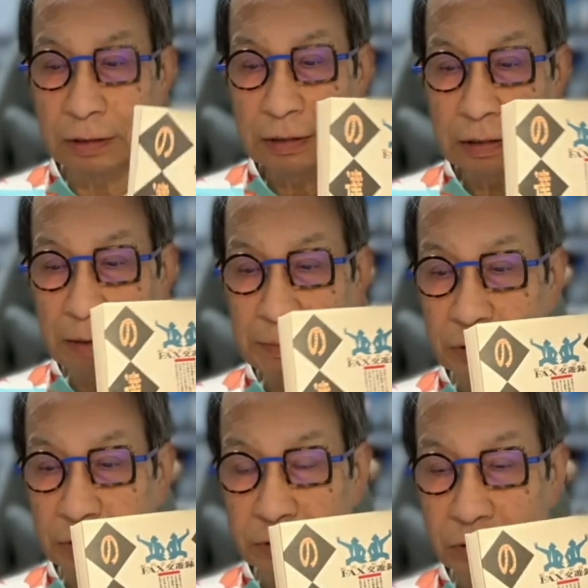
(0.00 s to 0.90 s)

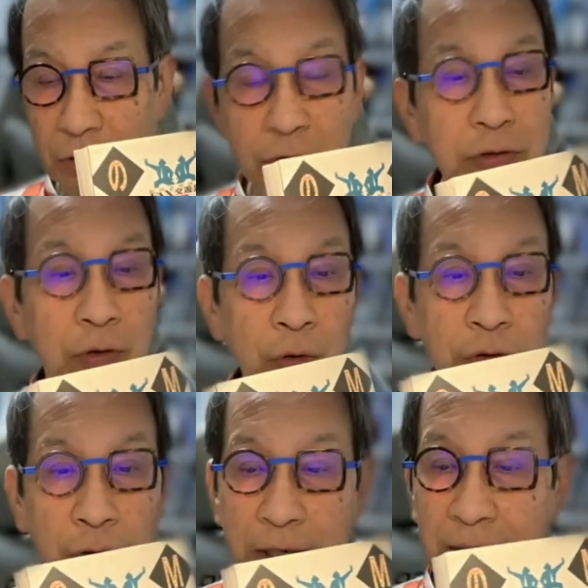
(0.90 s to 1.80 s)
タイミングよく、古
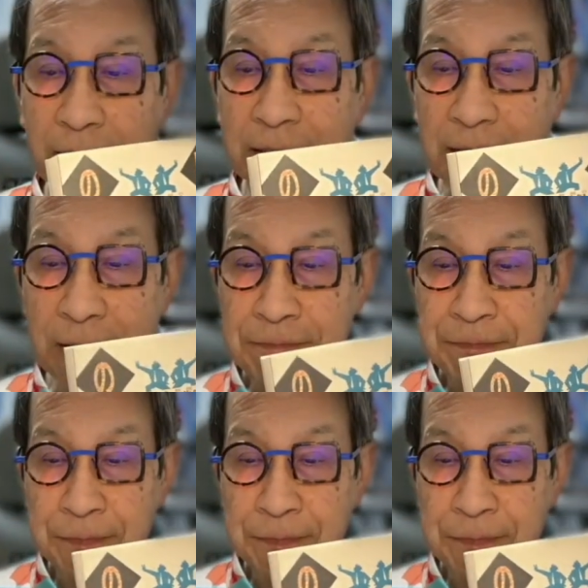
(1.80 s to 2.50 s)
書かなんかでね、